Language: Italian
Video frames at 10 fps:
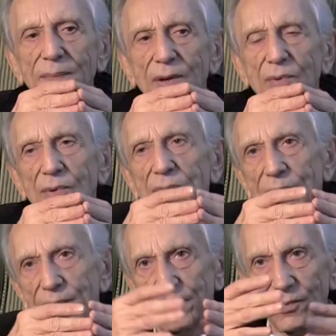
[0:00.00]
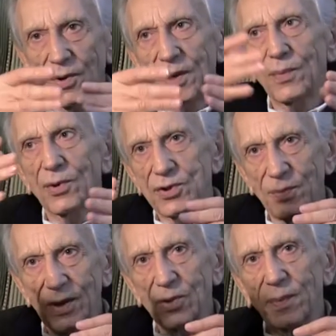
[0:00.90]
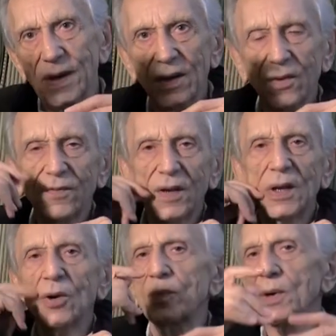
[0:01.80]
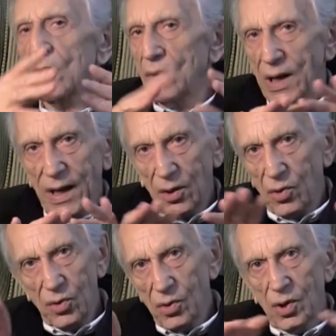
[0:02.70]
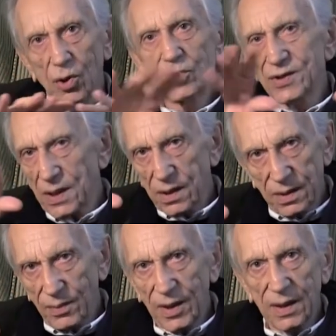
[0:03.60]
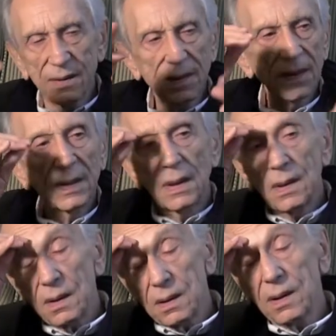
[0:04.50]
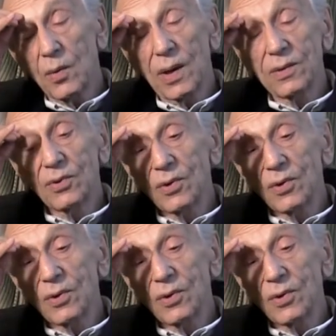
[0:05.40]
per cui un libro ci metto parecchio a finirlo, però leggo costantemente. Quanto